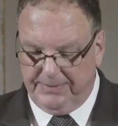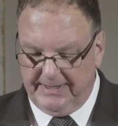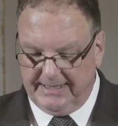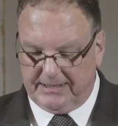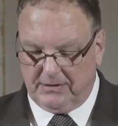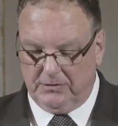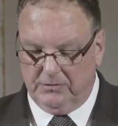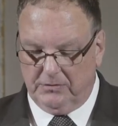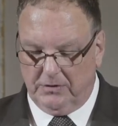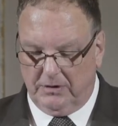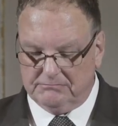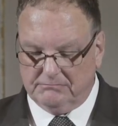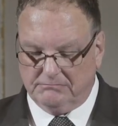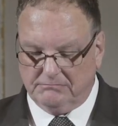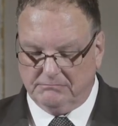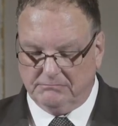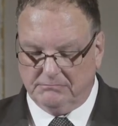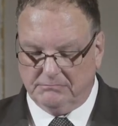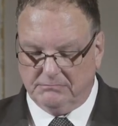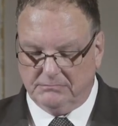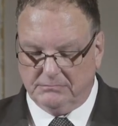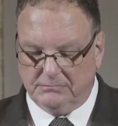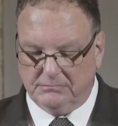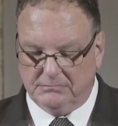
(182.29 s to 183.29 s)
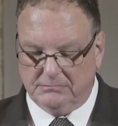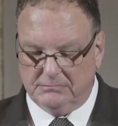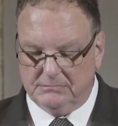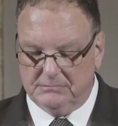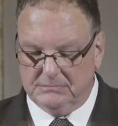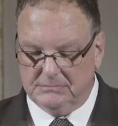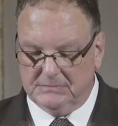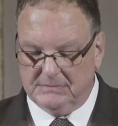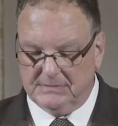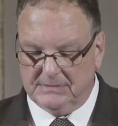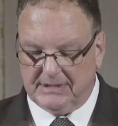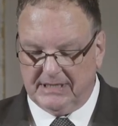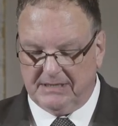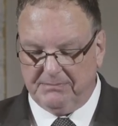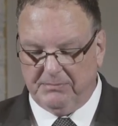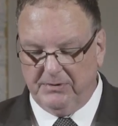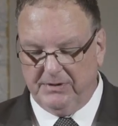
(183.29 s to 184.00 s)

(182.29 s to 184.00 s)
Blick genommen. Das